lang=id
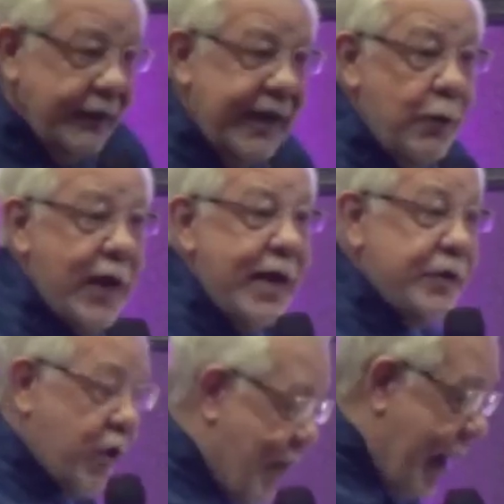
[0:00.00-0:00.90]
Tiduran
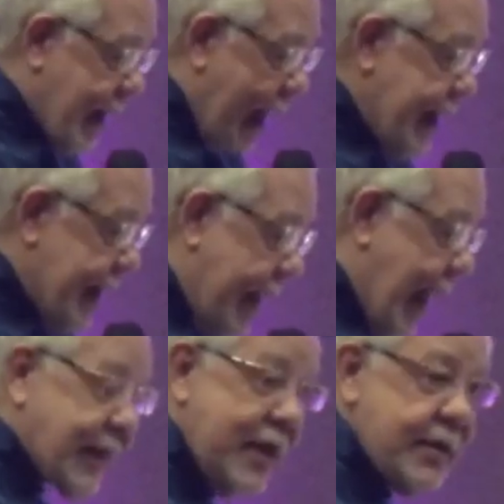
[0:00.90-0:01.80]
di sofa, kakinya naik ke
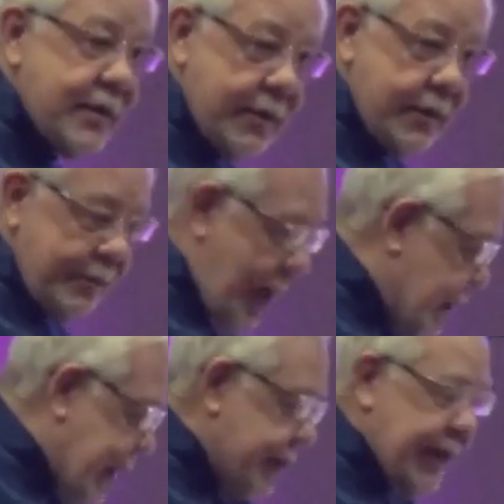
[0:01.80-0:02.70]
atas.
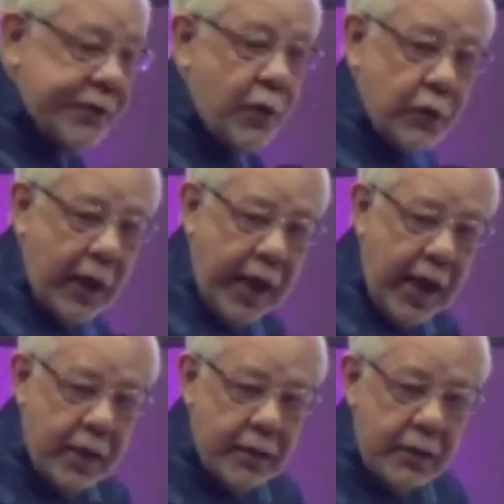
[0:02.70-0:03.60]
Maaf saya gak bisa kasih contoh lah ya.